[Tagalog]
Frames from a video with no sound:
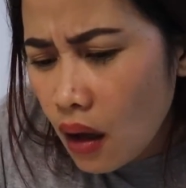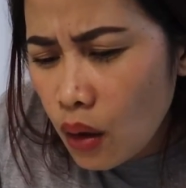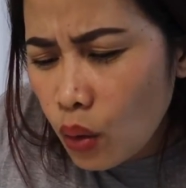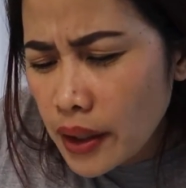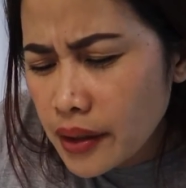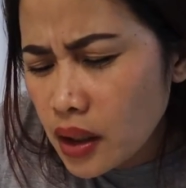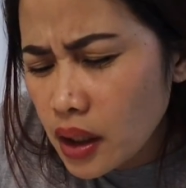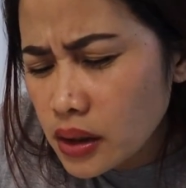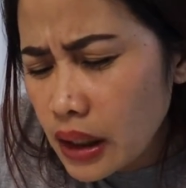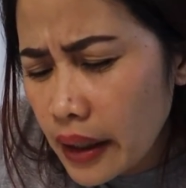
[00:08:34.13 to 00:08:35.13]
Kundi
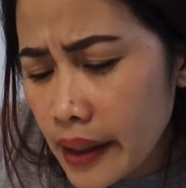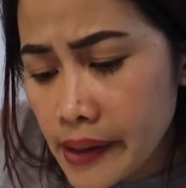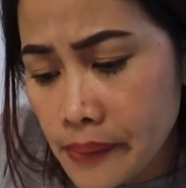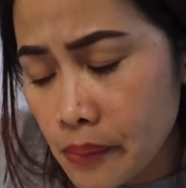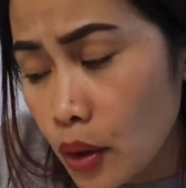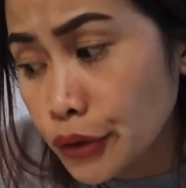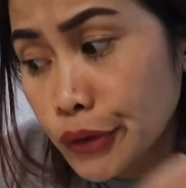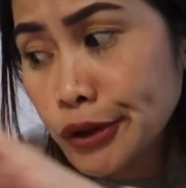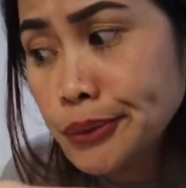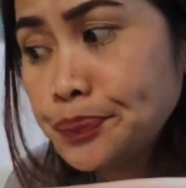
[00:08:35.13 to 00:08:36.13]
guys ha, mo
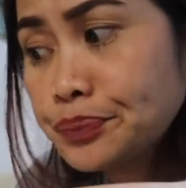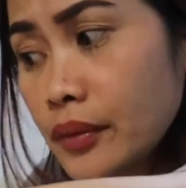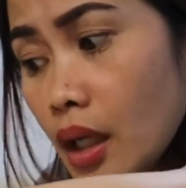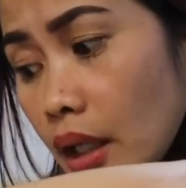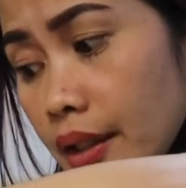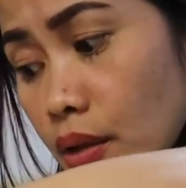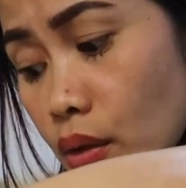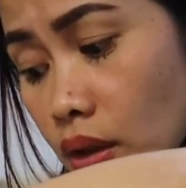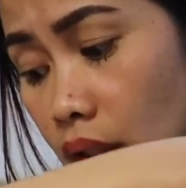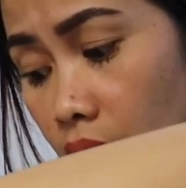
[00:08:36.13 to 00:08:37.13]
to ang
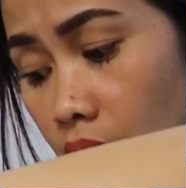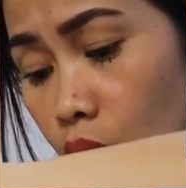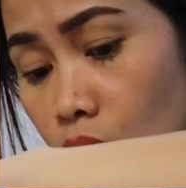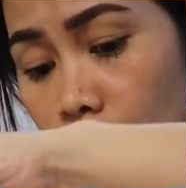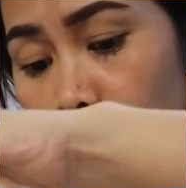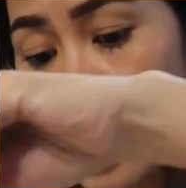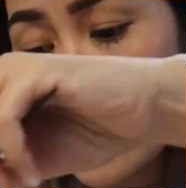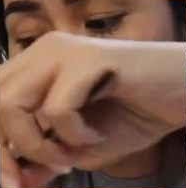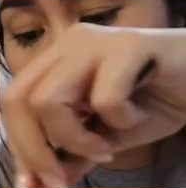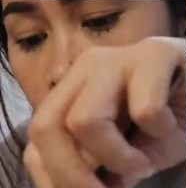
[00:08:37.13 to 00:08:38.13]
nindot nga og
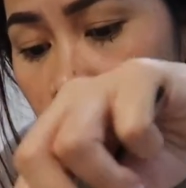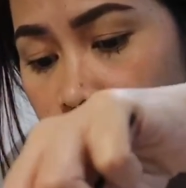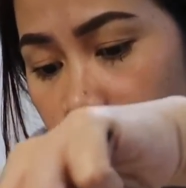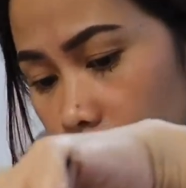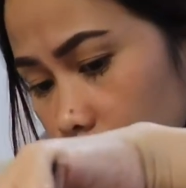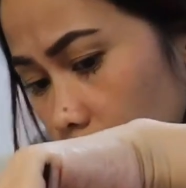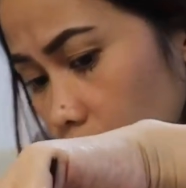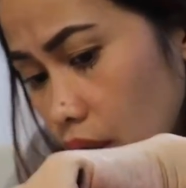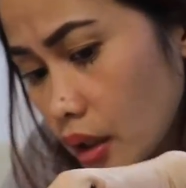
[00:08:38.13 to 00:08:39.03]
maari mo sa Qatar